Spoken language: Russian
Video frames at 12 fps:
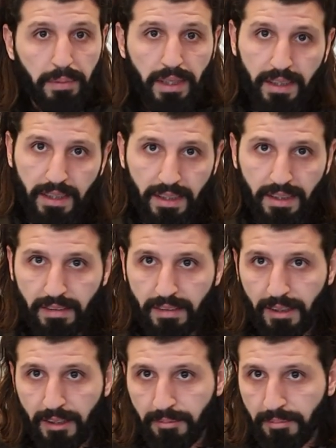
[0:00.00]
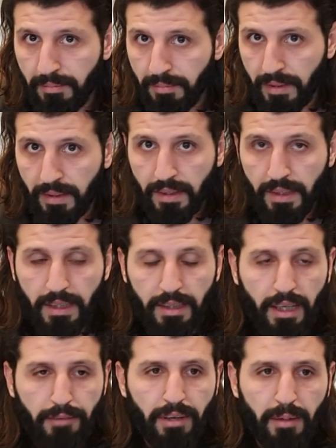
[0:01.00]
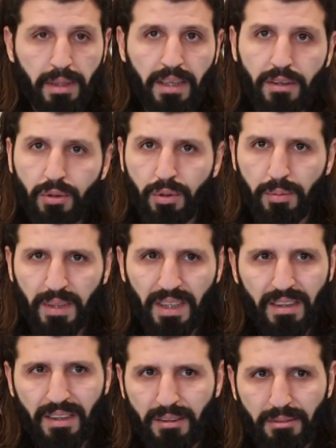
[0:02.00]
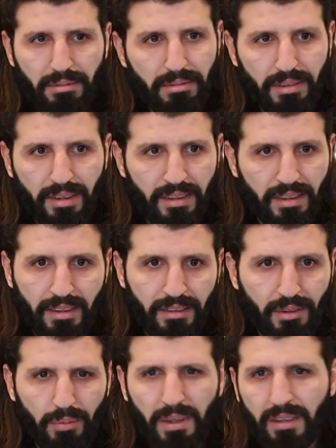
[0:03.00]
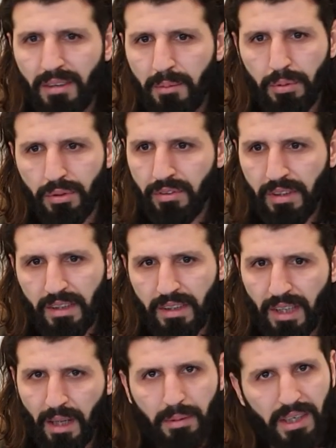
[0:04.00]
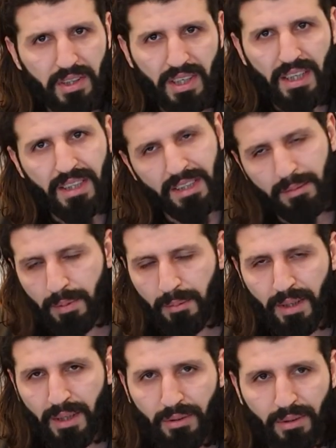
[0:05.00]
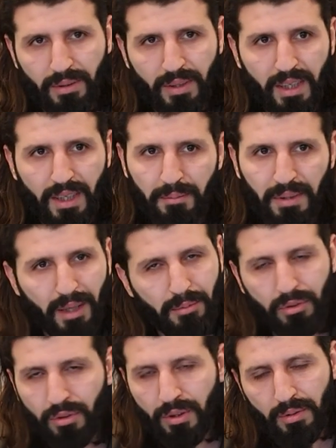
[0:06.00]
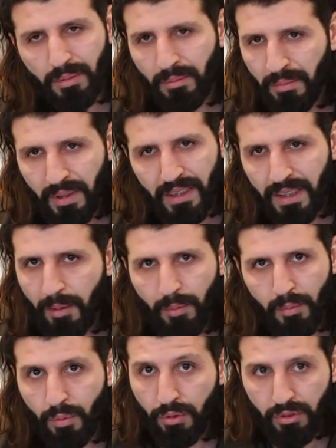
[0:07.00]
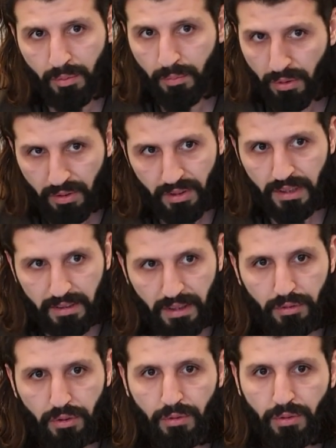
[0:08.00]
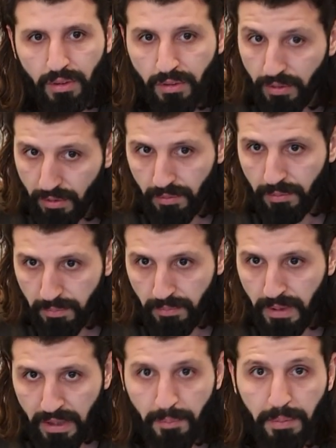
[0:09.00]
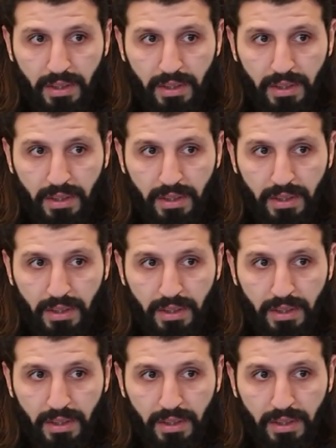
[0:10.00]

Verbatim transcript: переезд, там, э, оформление документов, э, любые вопросы. Обращайтесь, помогу. Потому что мне самому очень больно за все вот это